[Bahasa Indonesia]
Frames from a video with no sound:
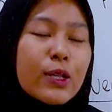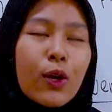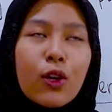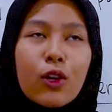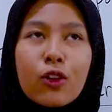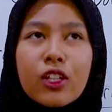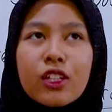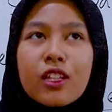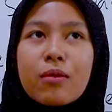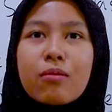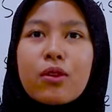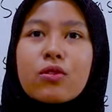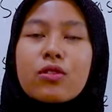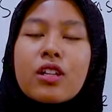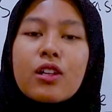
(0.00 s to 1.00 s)
Kalau kita
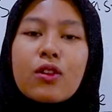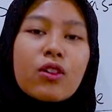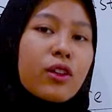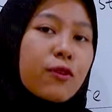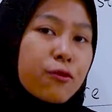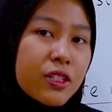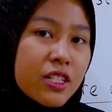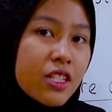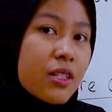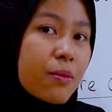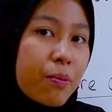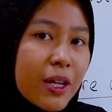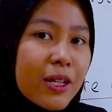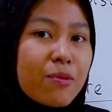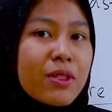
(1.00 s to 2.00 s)
mau naruh if-nya di
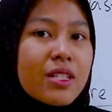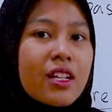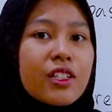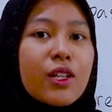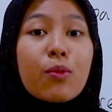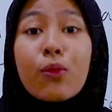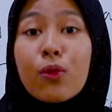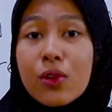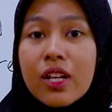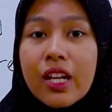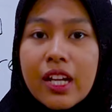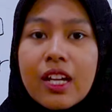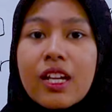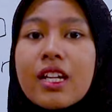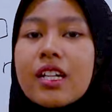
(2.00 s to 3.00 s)
depan misalnya
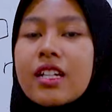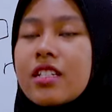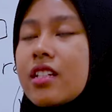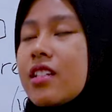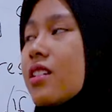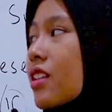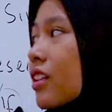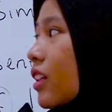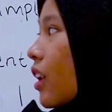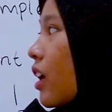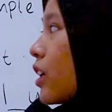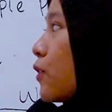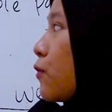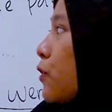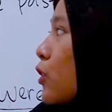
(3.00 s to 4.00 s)
boleh. Jadi setelah
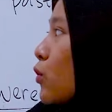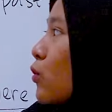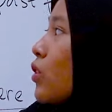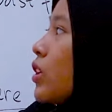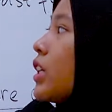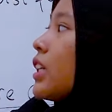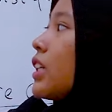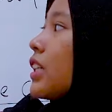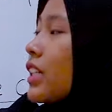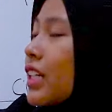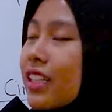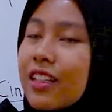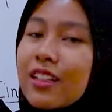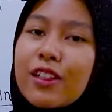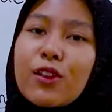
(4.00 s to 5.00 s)
if itu
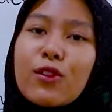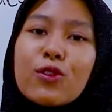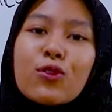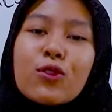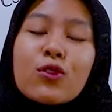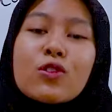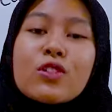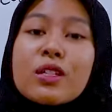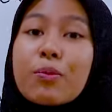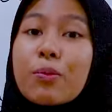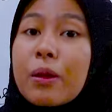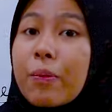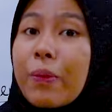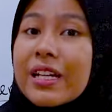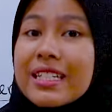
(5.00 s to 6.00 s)
kita taruh dulu
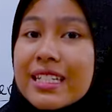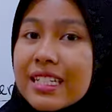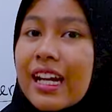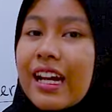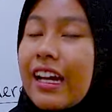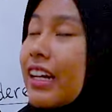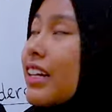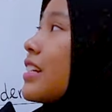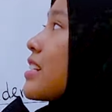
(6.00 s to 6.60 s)
simple past-nya.